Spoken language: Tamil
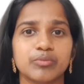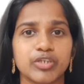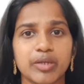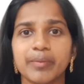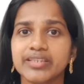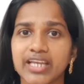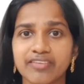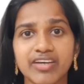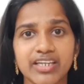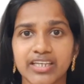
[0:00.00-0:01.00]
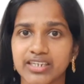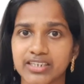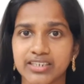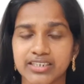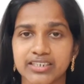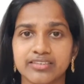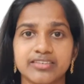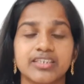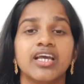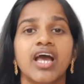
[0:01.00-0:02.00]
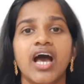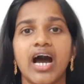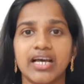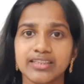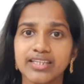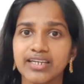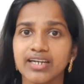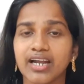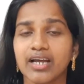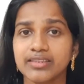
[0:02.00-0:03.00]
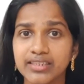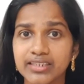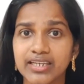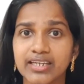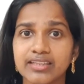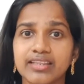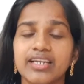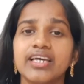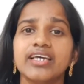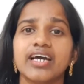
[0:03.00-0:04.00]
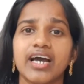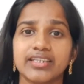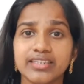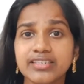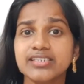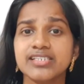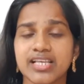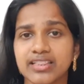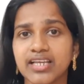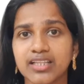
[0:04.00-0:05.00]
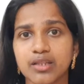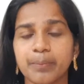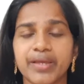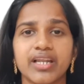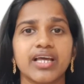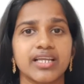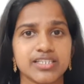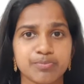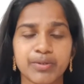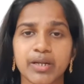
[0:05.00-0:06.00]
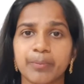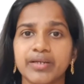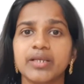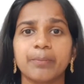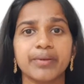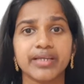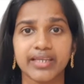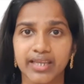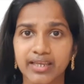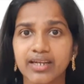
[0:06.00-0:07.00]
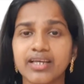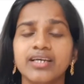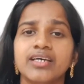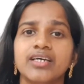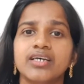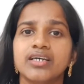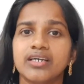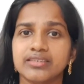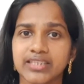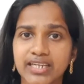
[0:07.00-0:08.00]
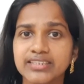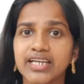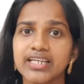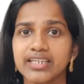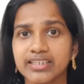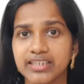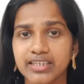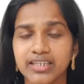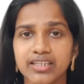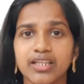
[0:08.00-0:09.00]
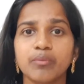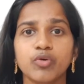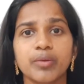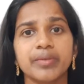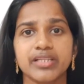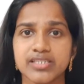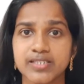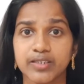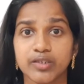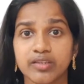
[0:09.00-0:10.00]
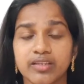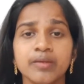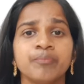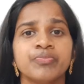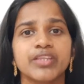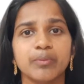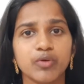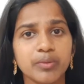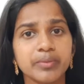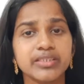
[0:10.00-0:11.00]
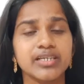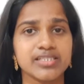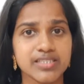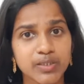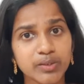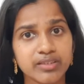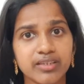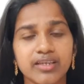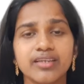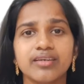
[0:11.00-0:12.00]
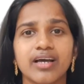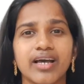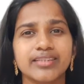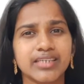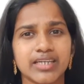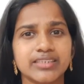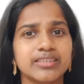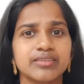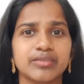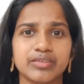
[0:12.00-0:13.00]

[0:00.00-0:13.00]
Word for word: முக்கியமாக தேவாலயங்களில் நடந்துச்சு அந்த அந்த நேரத்தில் அதற்கு சந்தேகத்தின் பேரில் அரெஸ்ட் பண்ணப்பட்டு இப்போ கேரளா சிறைசாலை இரு இருக்கிறது தான் முகமது அசாரிதீன் இந்த முகமது அசாரிதீனை அதுக்கு அடுத்து